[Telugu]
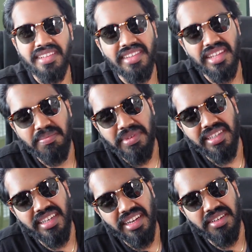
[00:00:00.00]

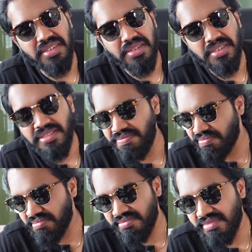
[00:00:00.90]
తిరుపతి లడ్డు
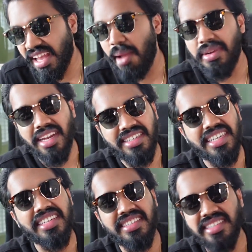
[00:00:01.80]
ఐ మీన్ ఆ
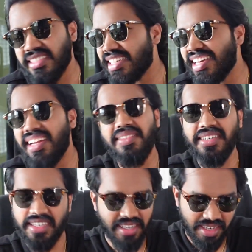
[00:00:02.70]
టేస్ట్ అసలు ఏ
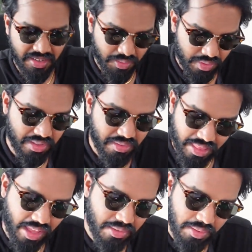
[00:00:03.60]
లడ్డుకి ఇంకా ఉండదు
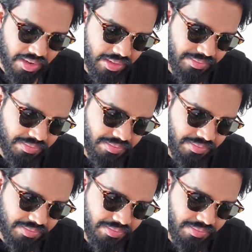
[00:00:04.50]
రాదు కూడా